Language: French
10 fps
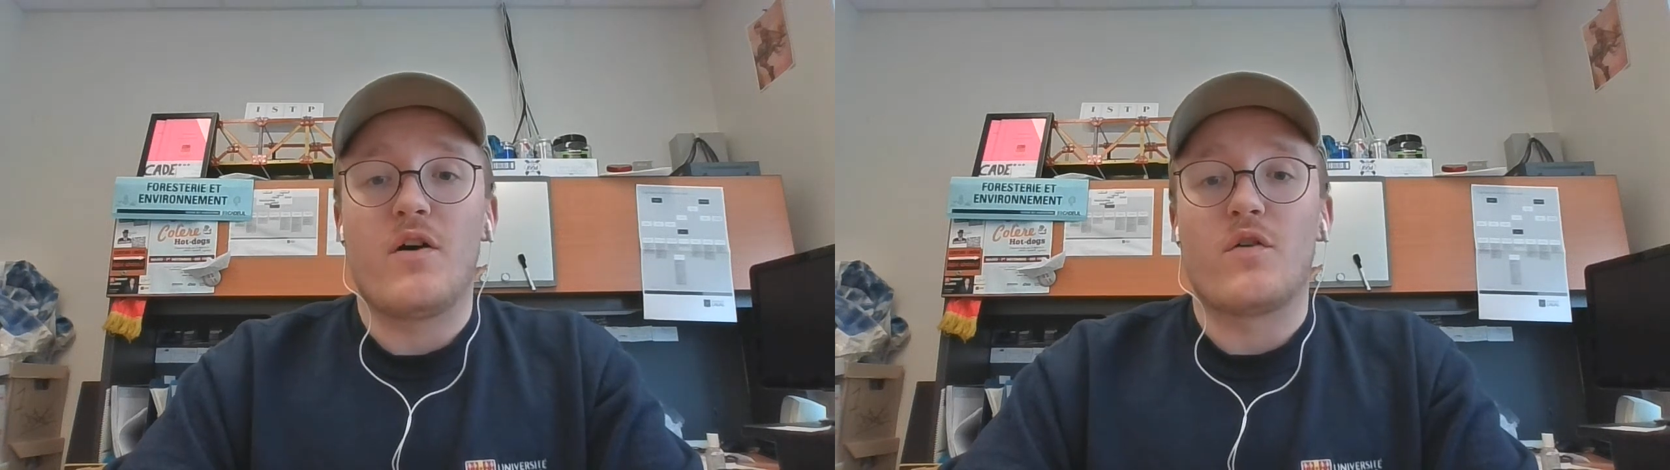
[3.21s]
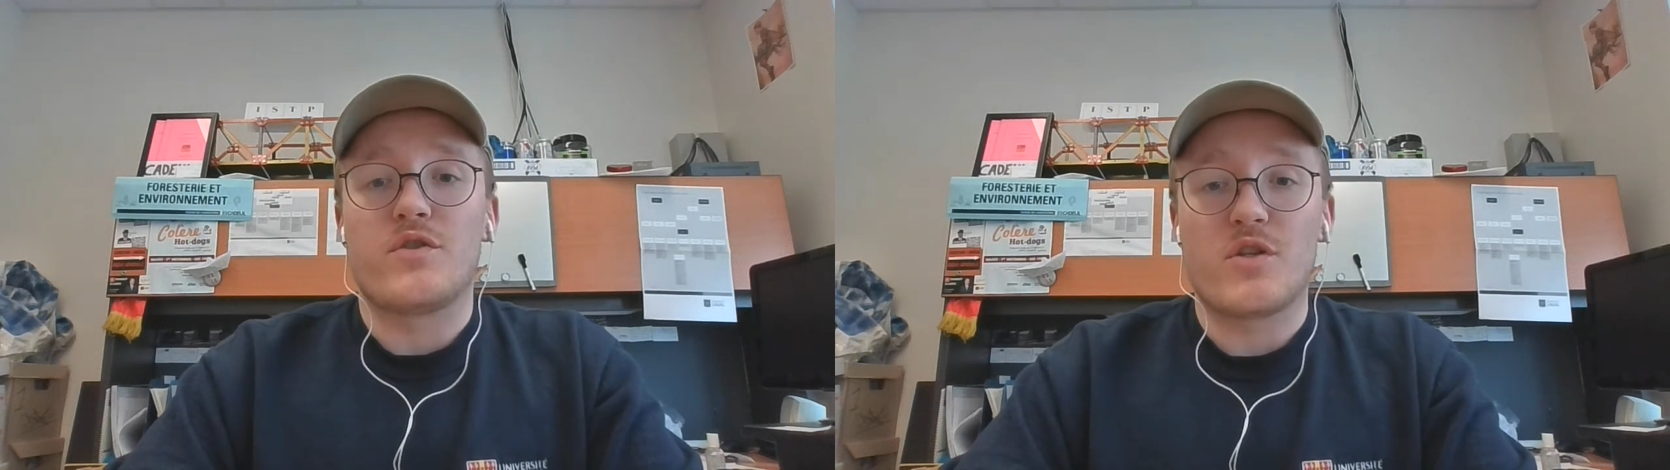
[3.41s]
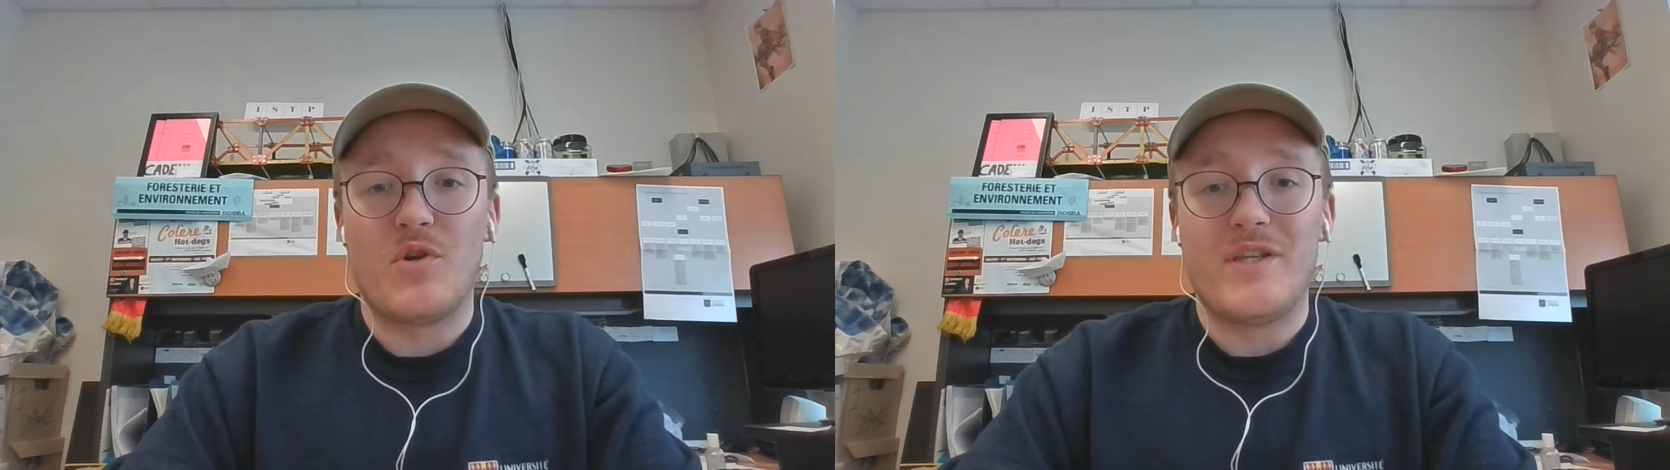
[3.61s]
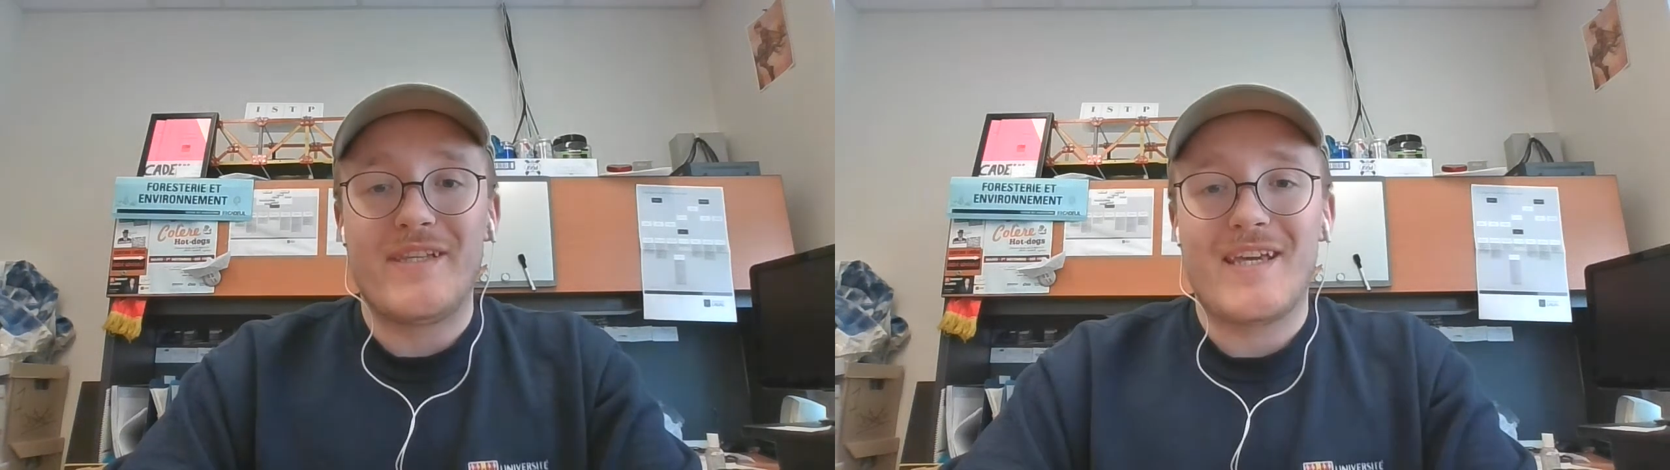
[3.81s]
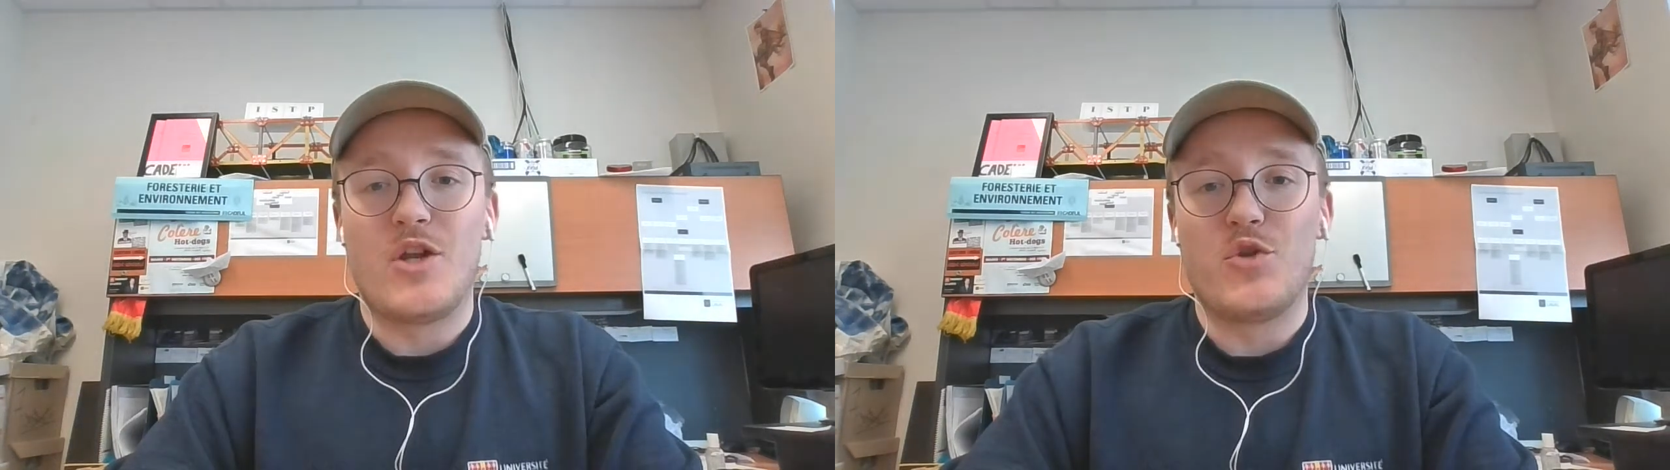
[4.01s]
en sciences
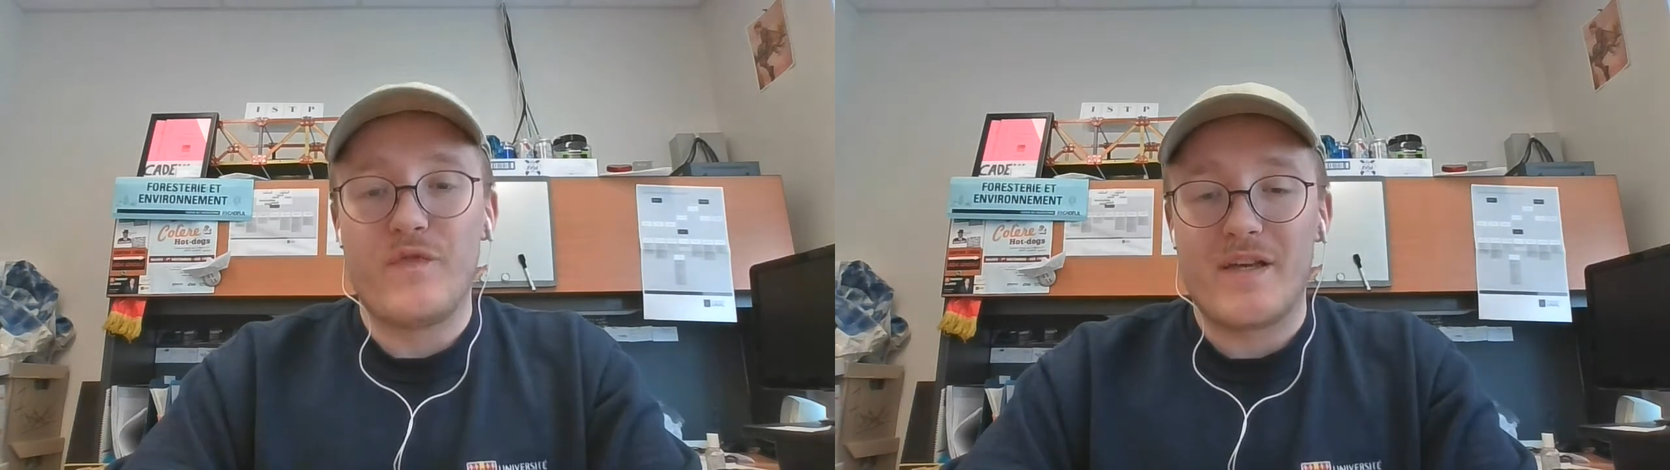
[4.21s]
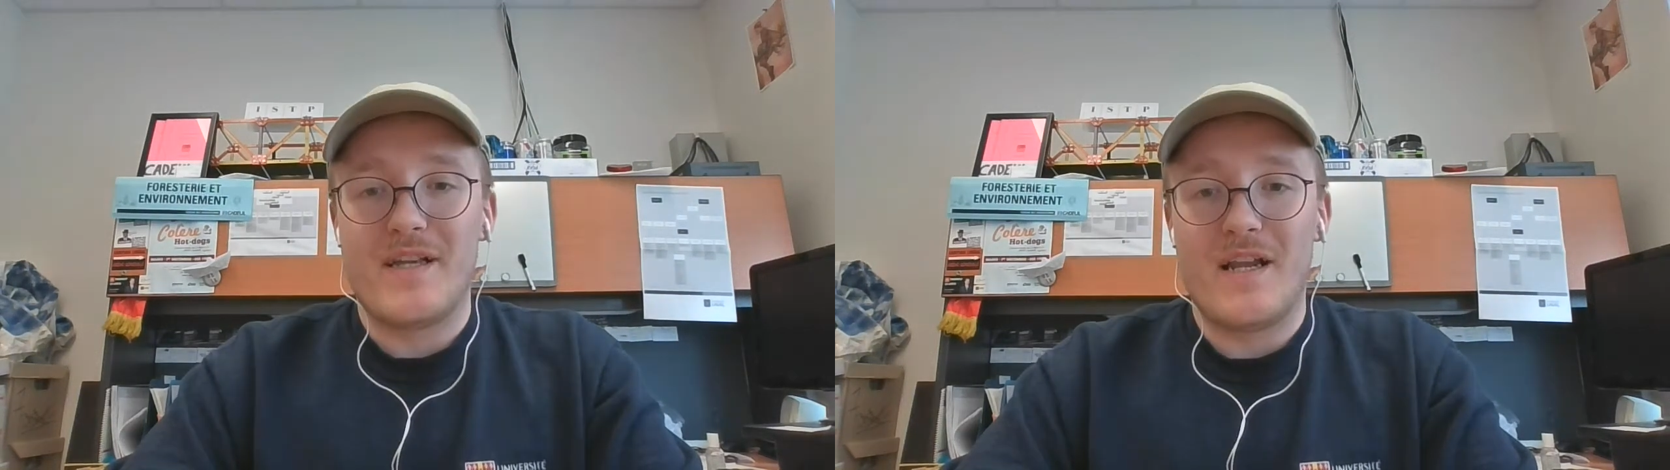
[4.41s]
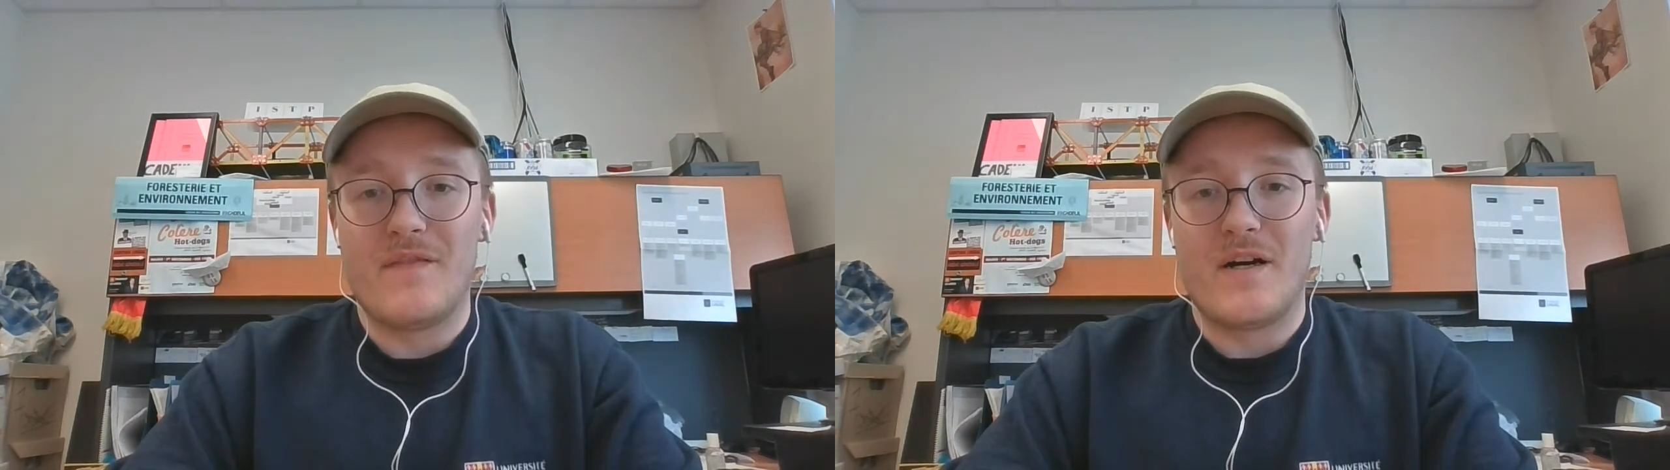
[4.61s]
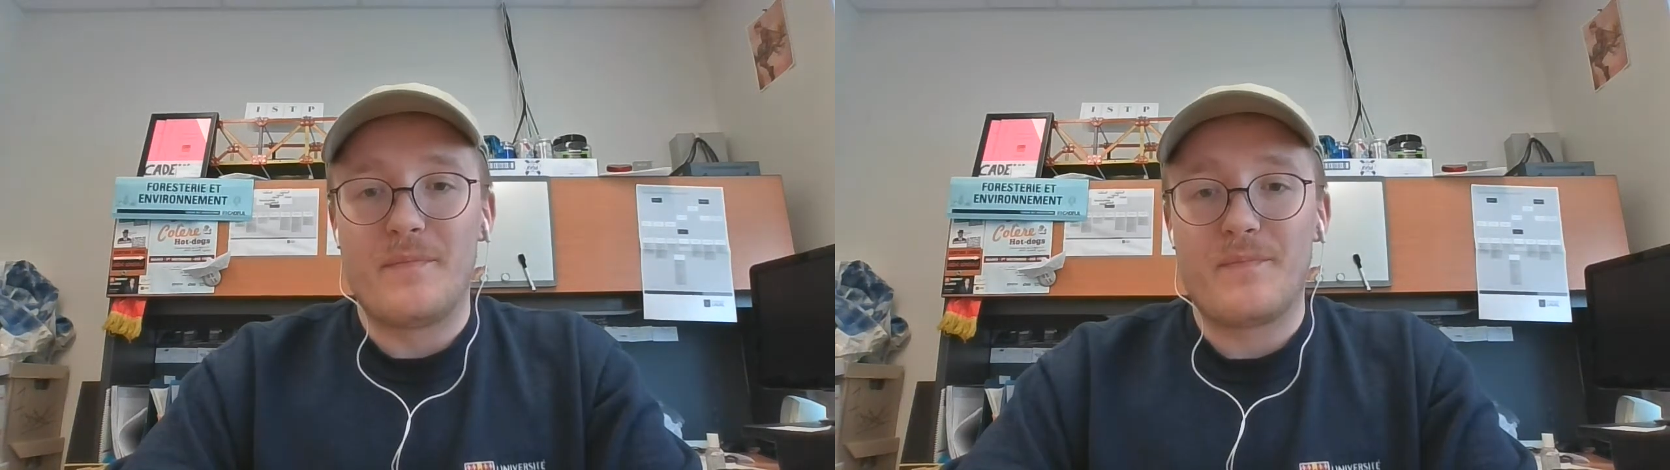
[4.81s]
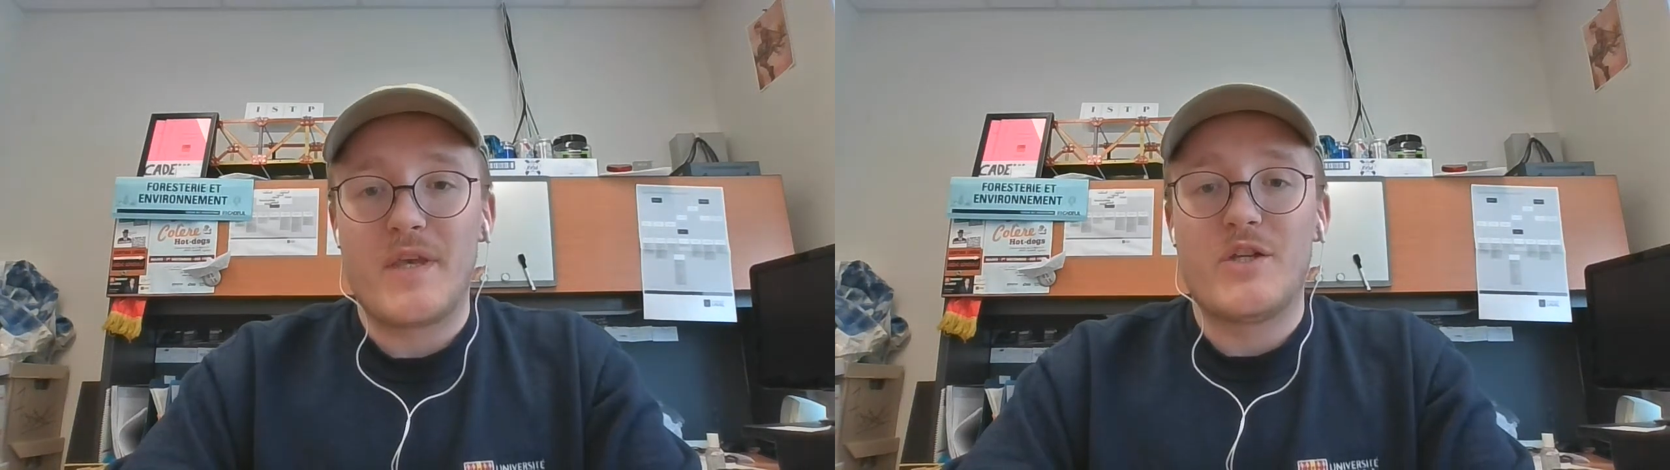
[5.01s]
politiques à l'Université Laval.